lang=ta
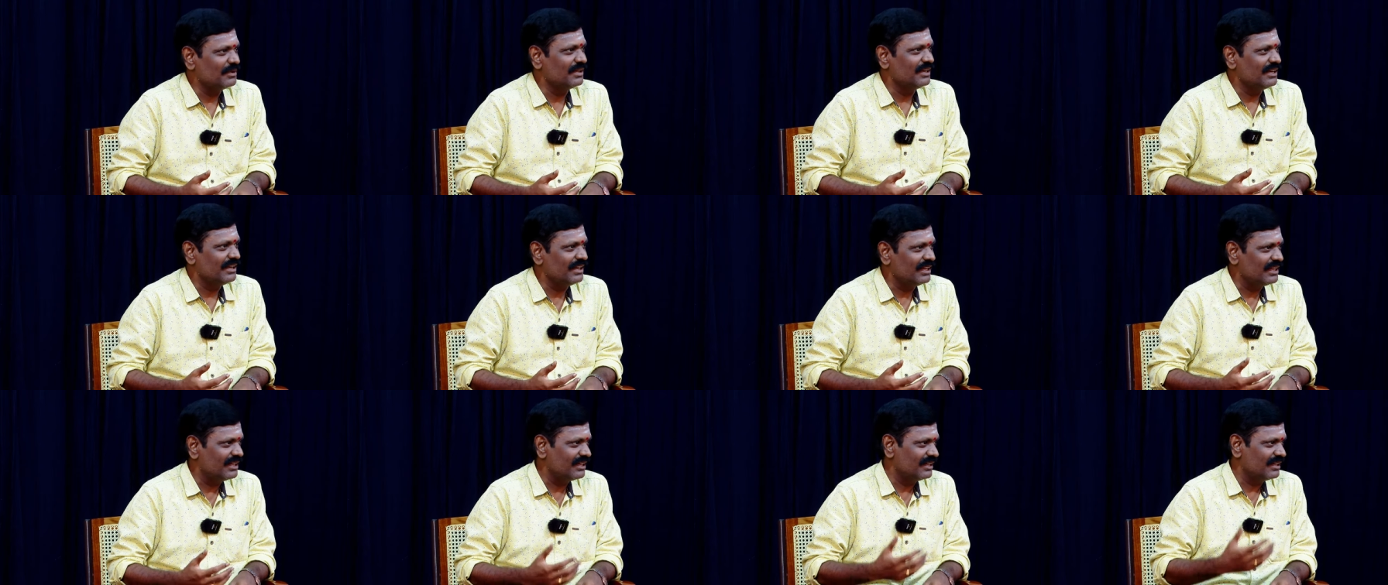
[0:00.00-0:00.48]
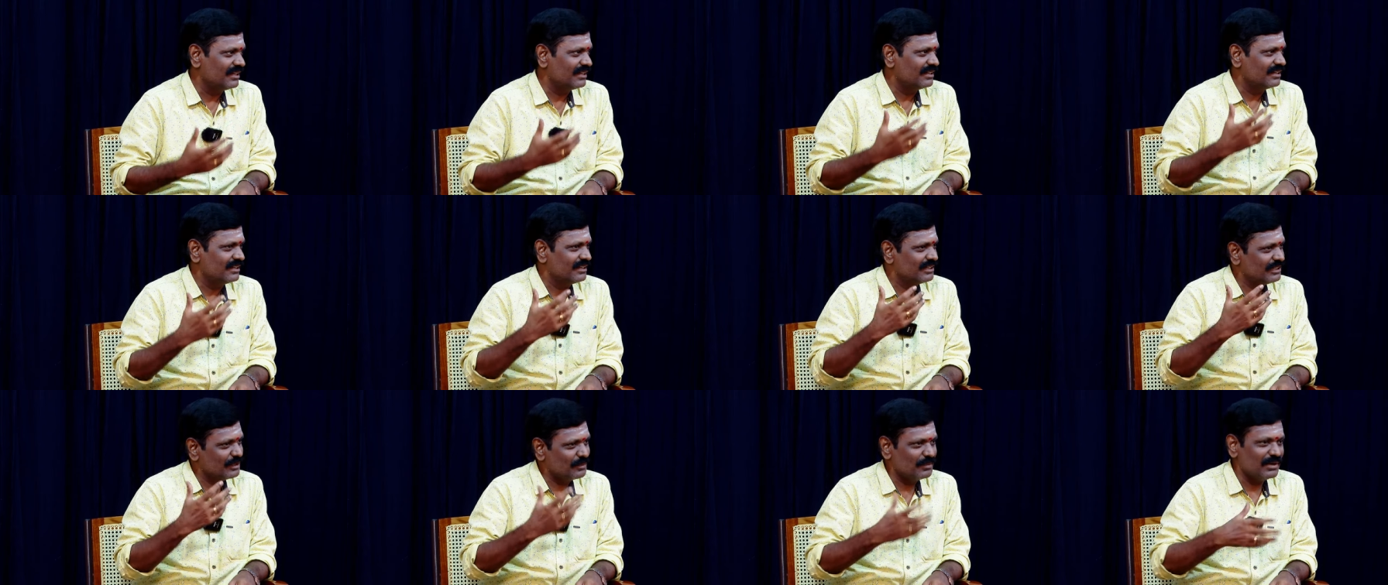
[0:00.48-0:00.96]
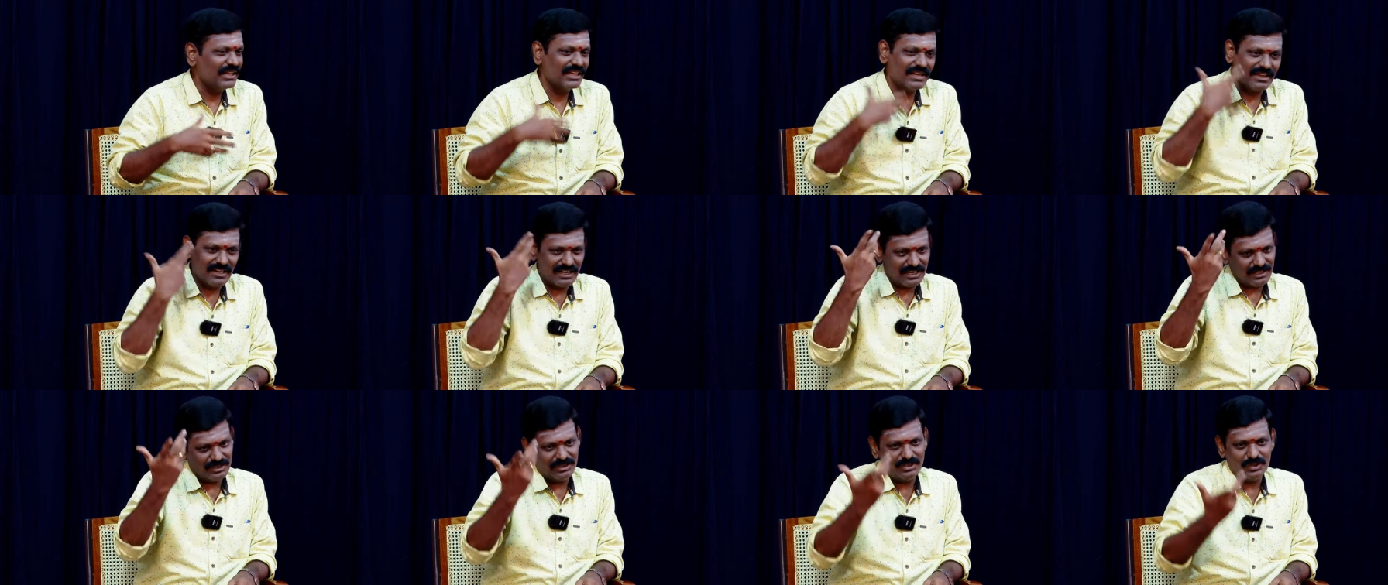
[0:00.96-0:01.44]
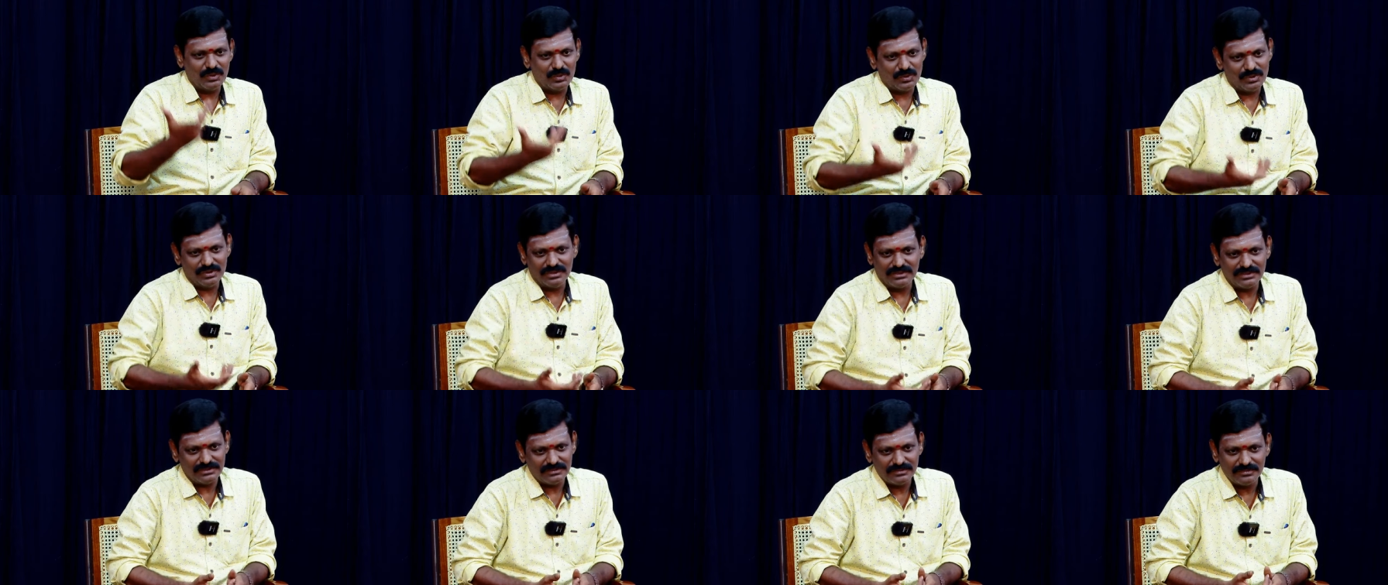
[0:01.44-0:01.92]
இல்லையே நம்மளை கடந்த
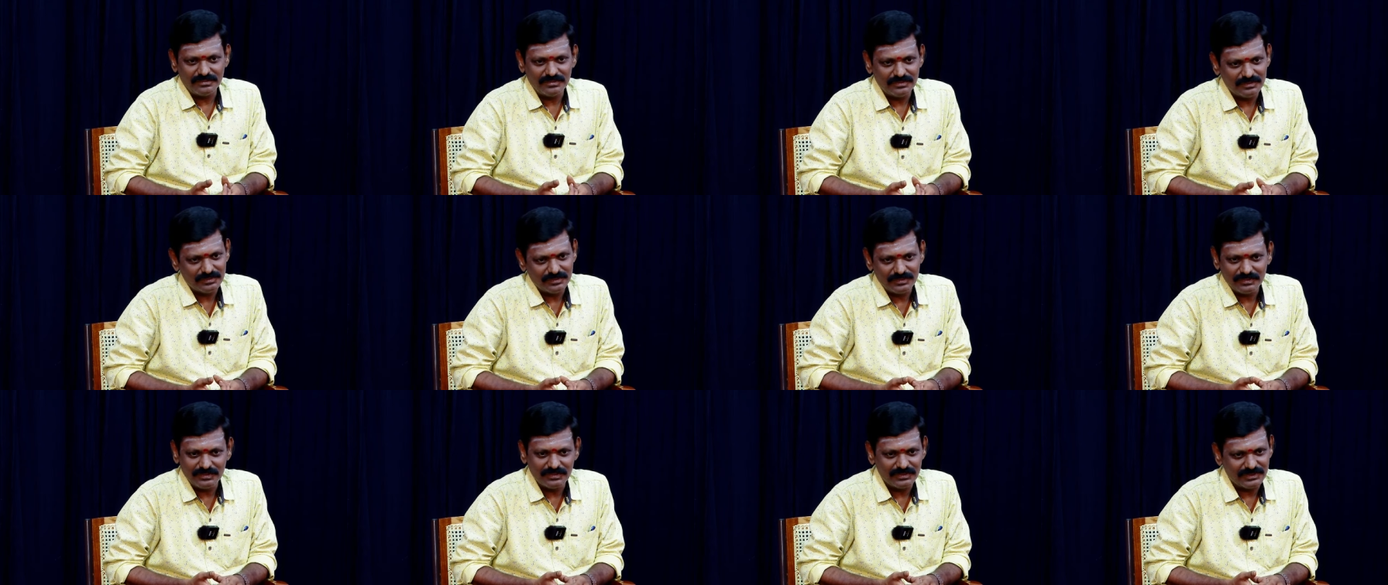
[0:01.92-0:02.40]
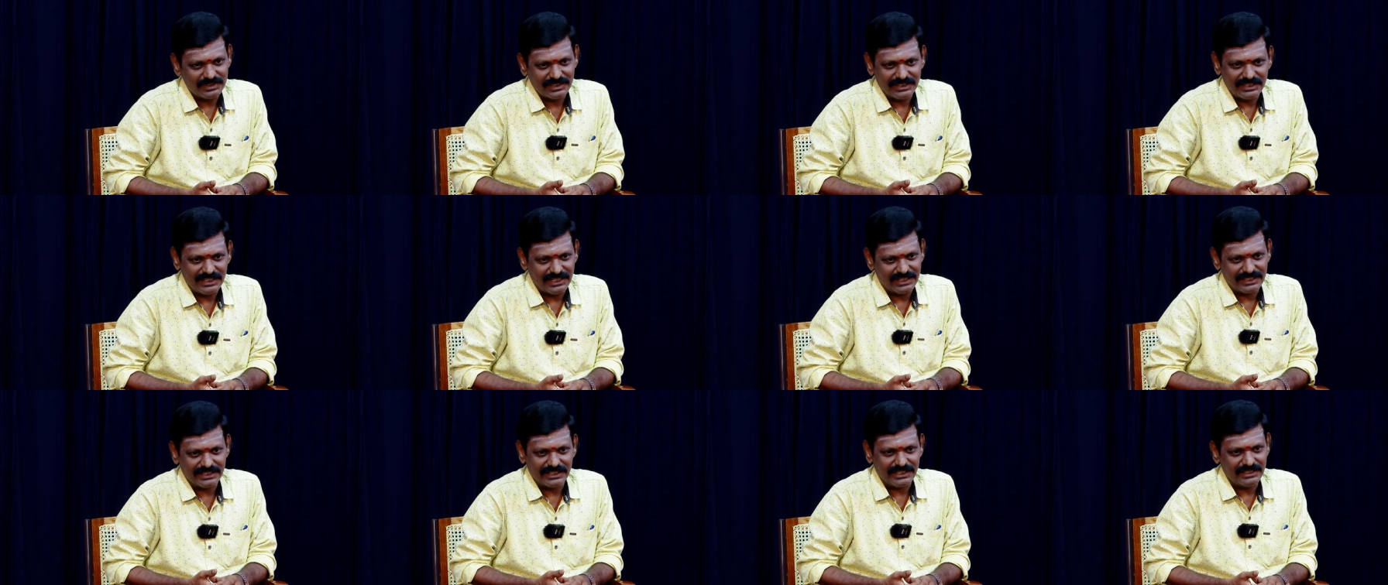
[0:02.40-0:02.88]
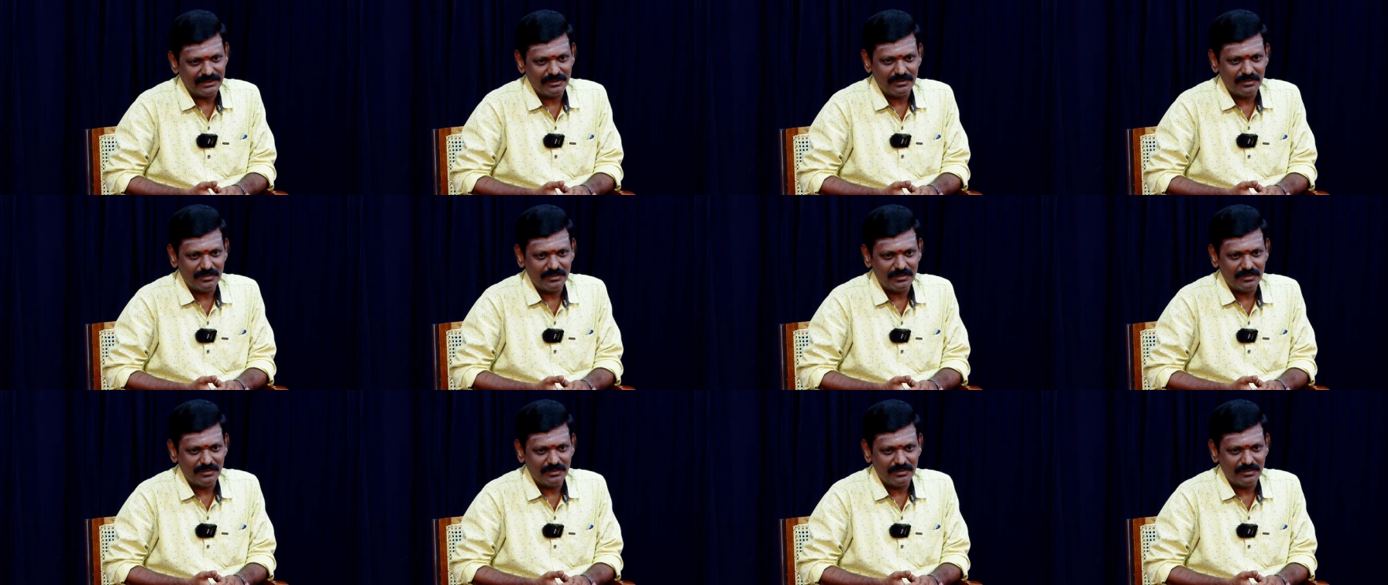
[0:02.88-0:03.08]
ஒன்று இயற்கை